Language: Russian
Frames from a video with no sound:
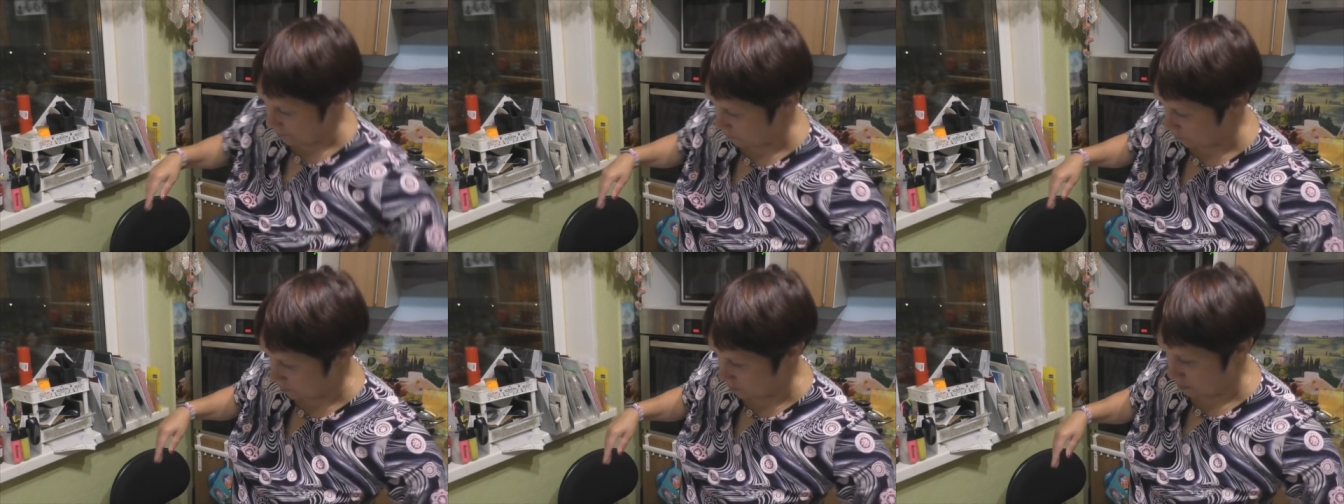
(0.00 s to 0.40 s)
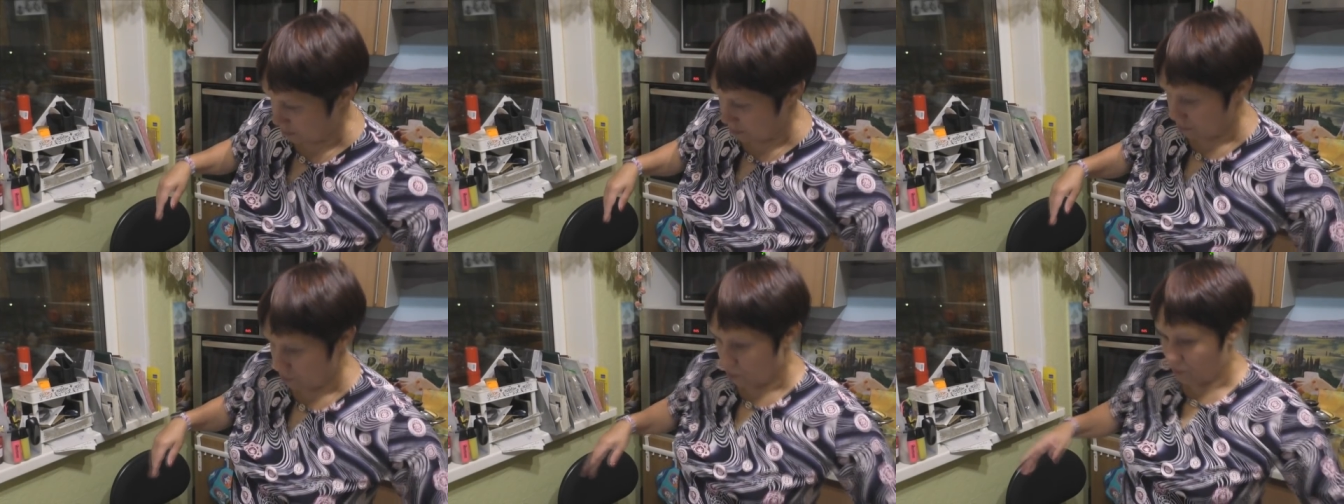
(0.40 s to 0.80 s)
Вот.
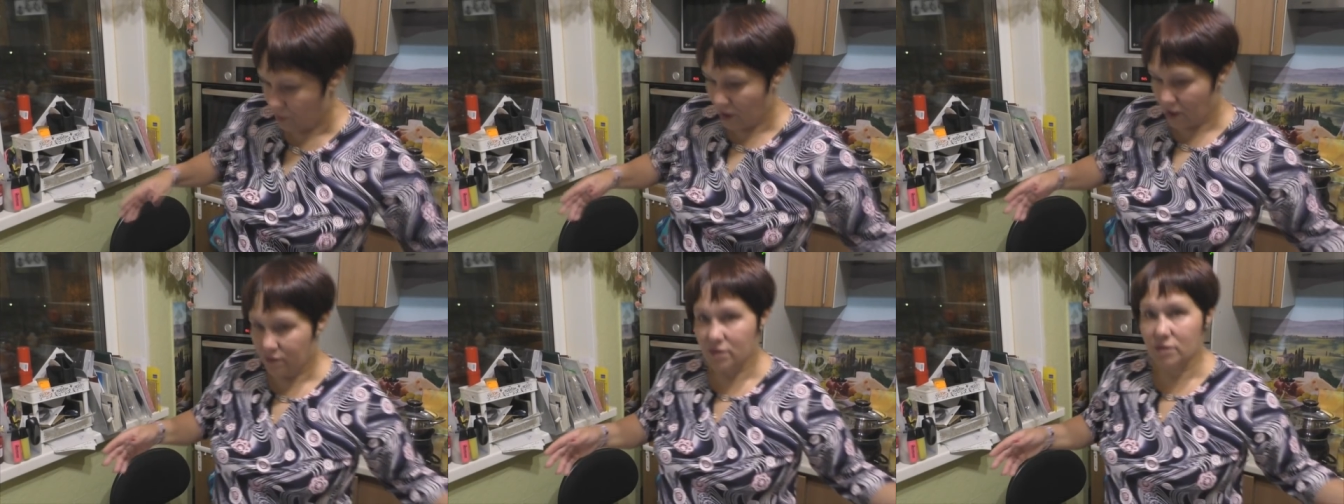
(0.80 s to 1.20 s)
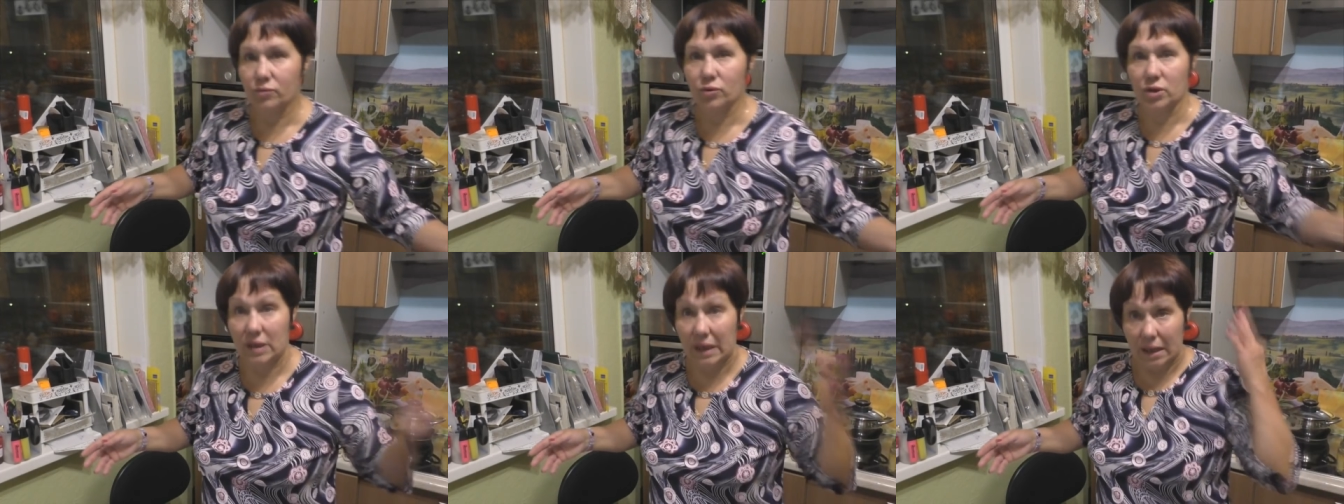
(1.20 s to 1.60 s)
Ну, у меня их
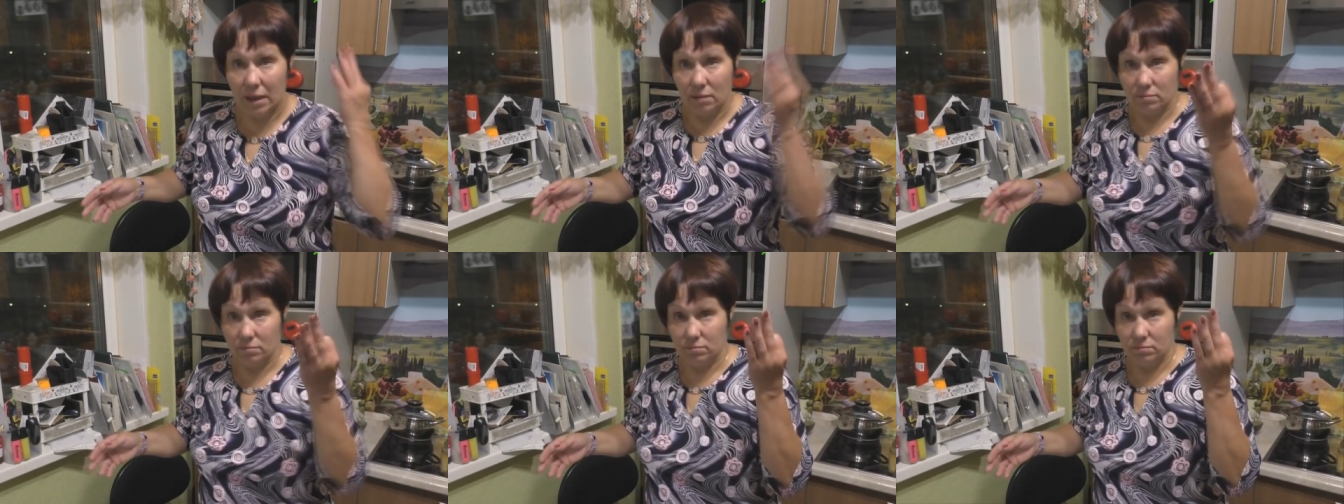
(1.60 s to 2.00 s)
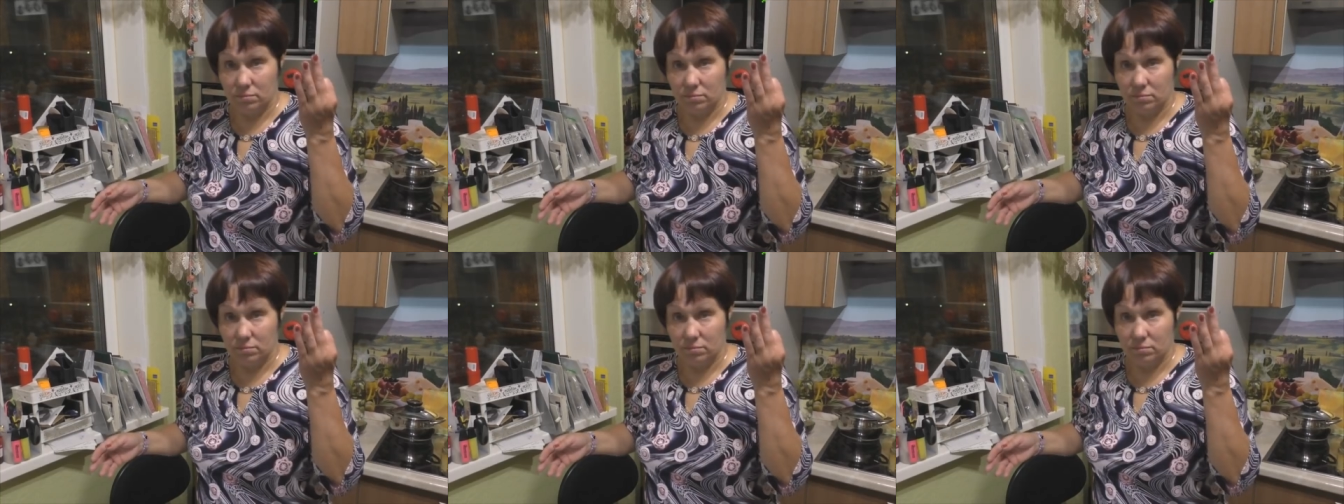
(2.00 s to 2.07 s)
всего три.